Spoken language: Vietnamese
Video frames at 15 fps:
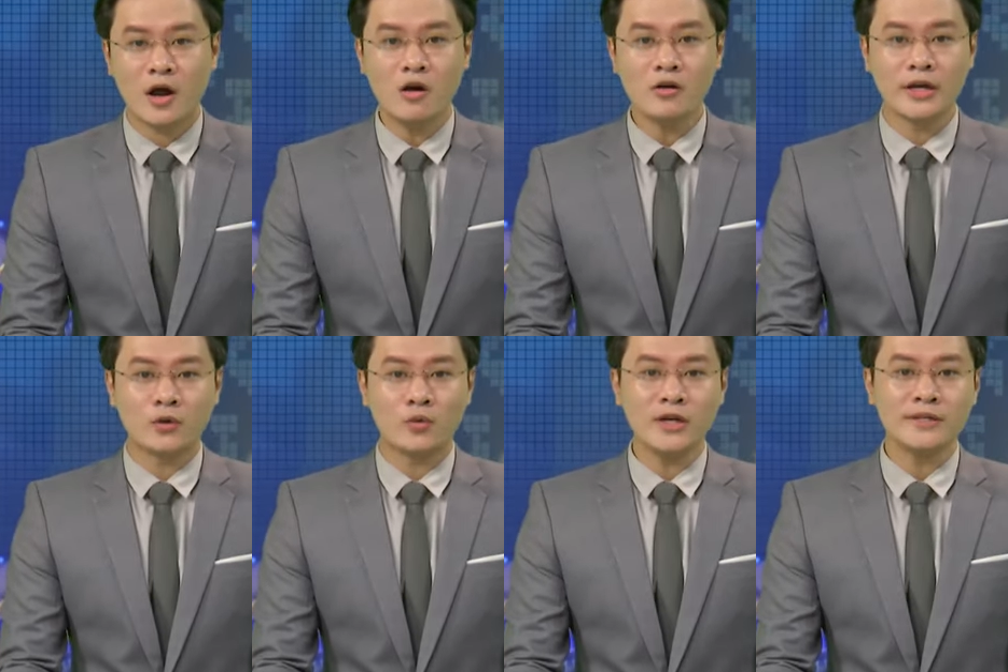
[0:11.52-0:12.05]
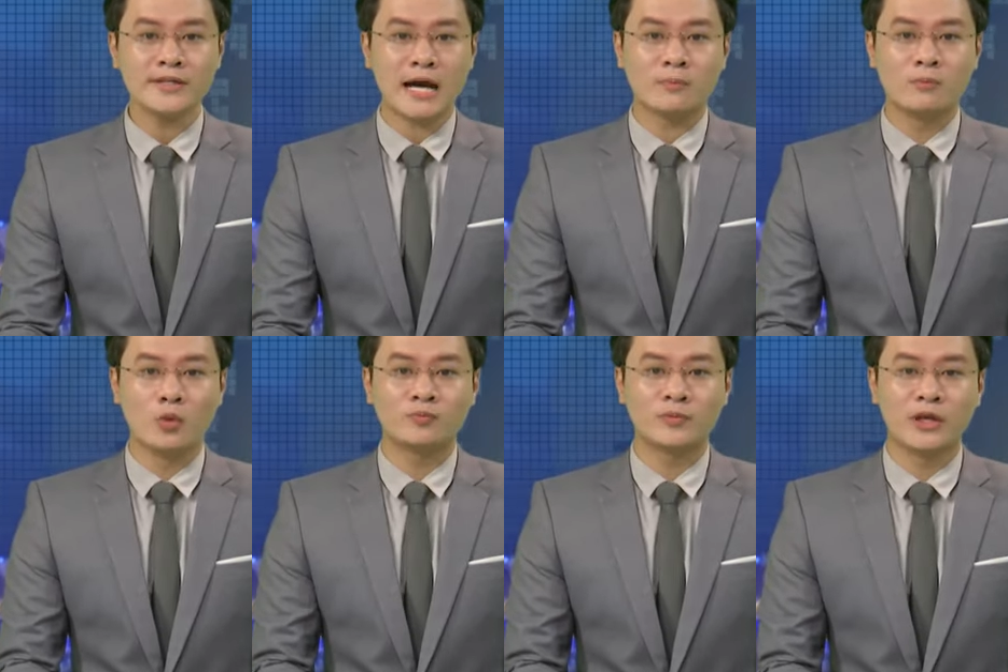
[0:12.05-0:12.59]
Theo đó, nghị quyết
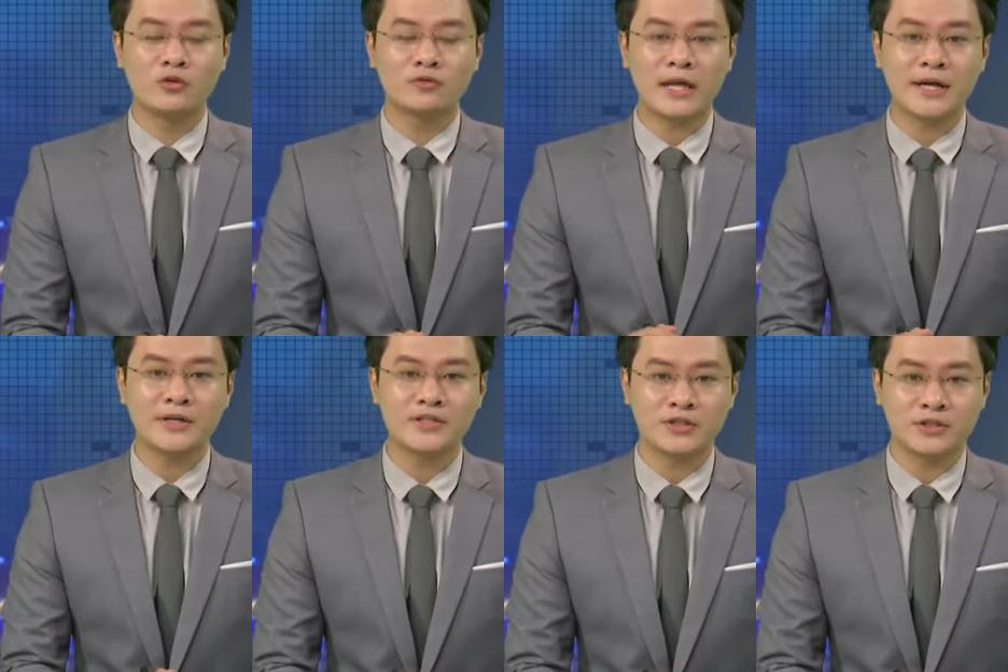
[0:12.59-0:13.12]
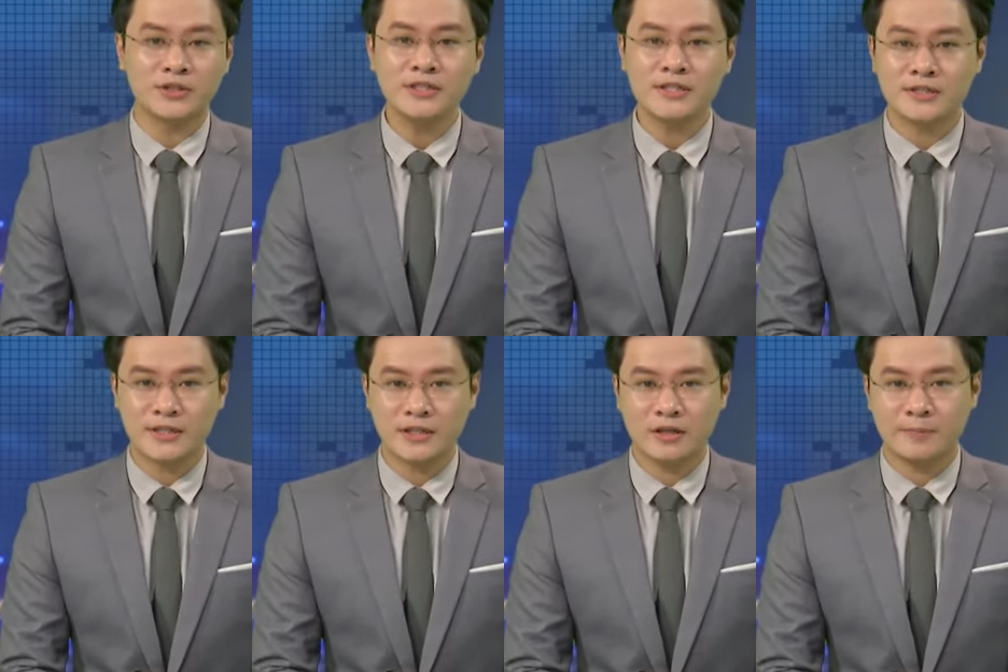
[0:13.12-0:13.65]
đặt mục tiêu tăng
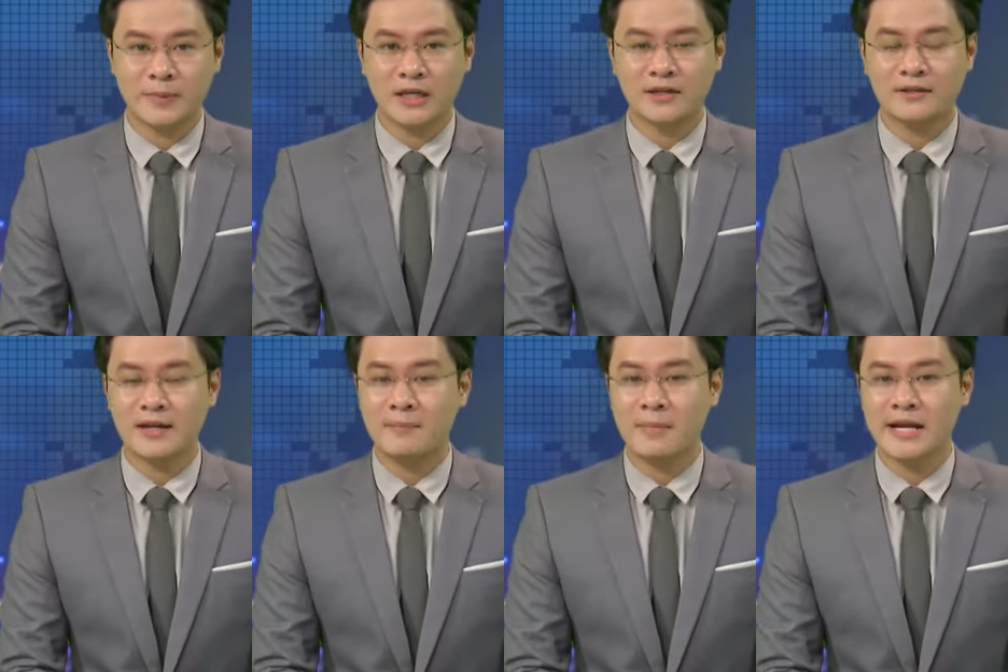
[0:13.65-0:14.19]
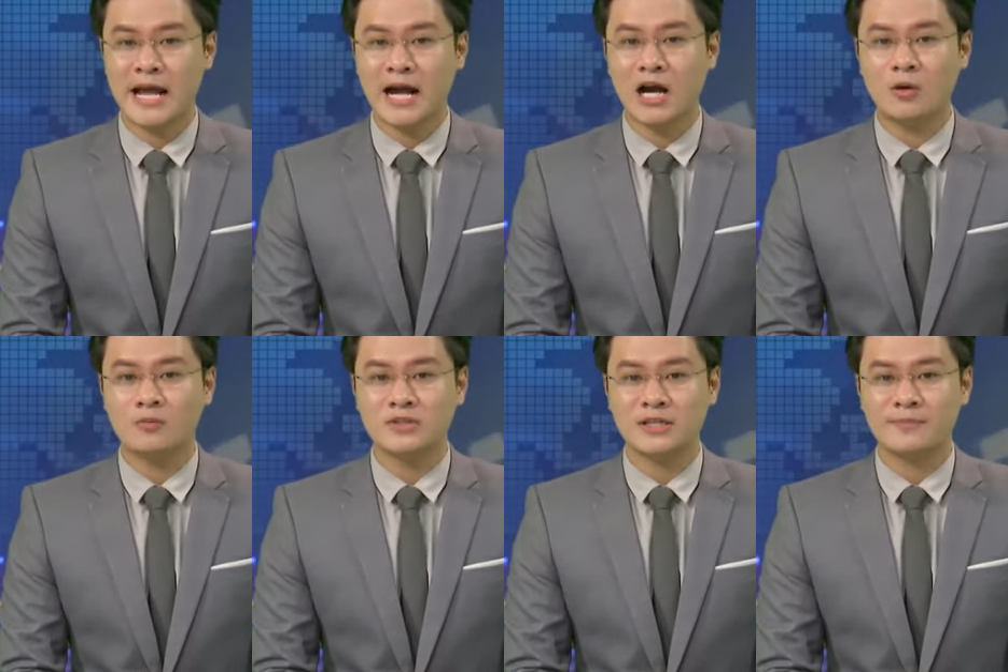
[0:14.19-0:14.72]
trưởng GDP năm
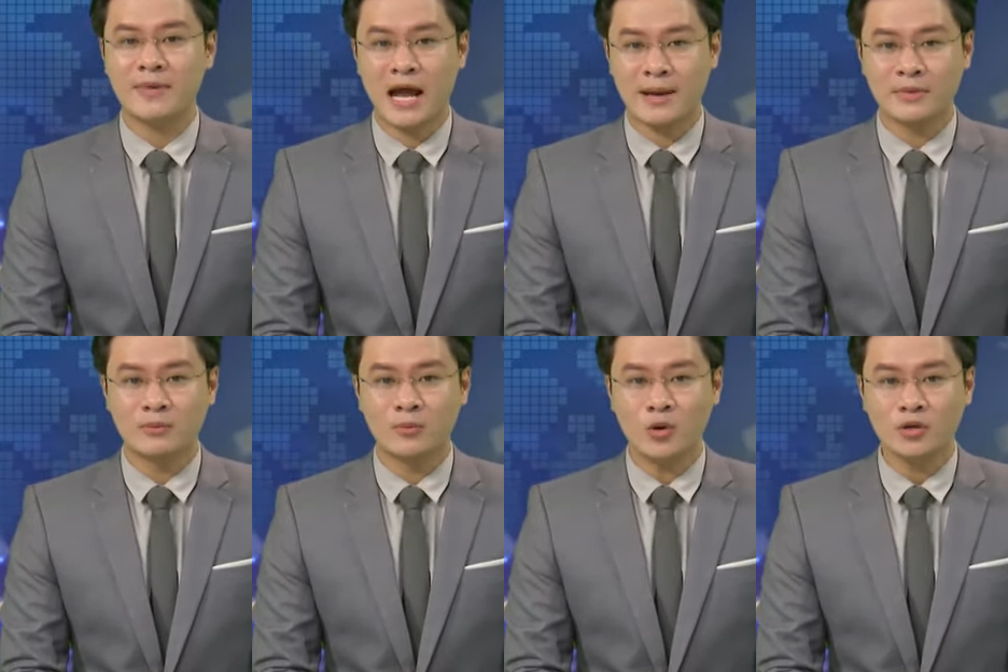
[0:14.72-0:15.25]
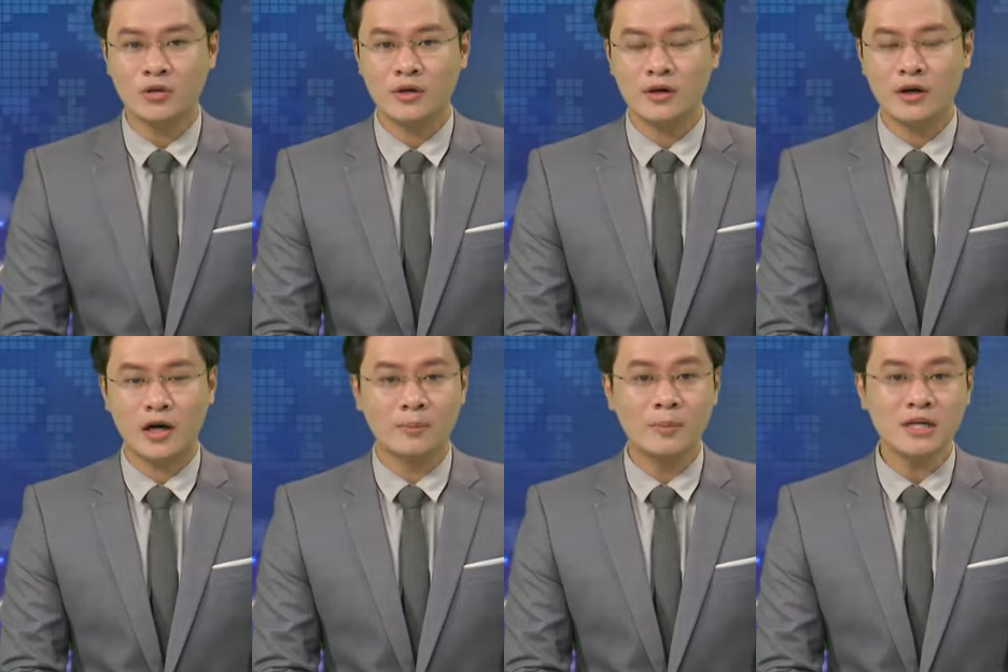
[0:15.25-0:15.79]
2021
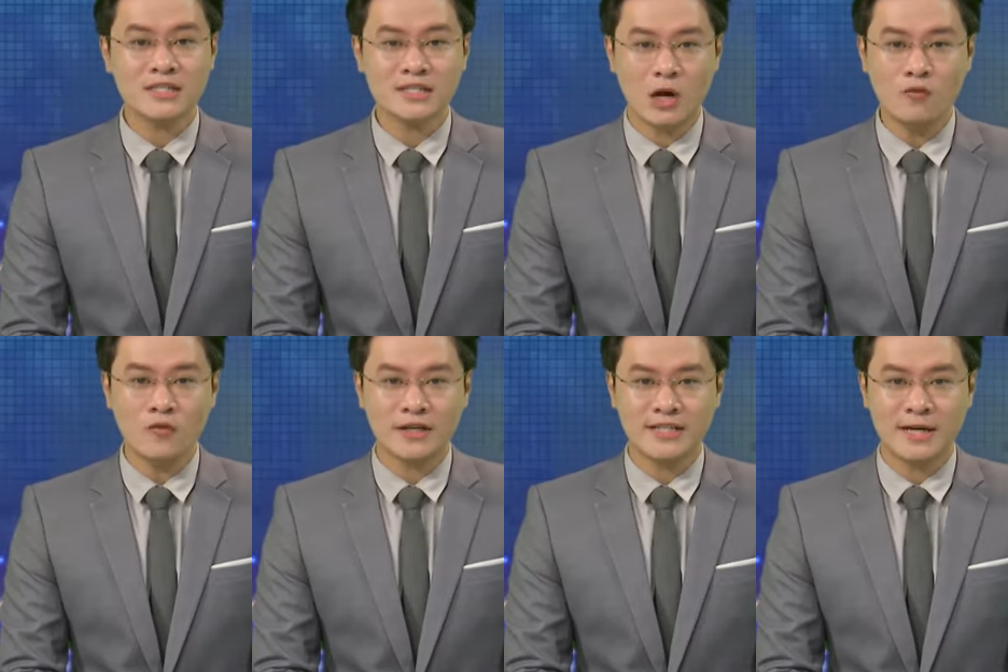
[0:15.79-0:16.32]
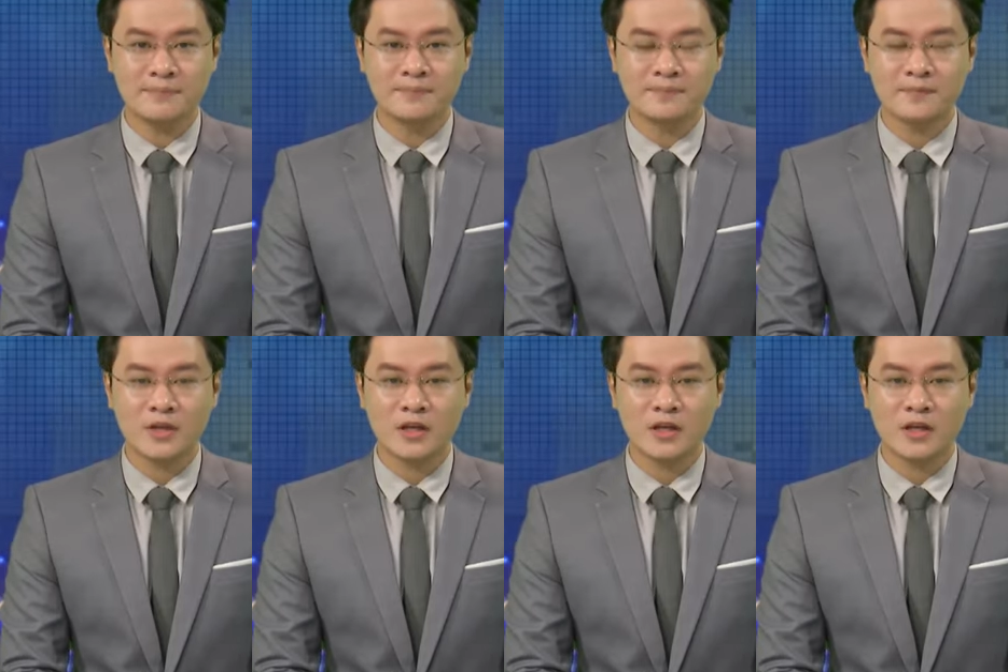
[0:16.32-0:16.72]
ở mức 6%,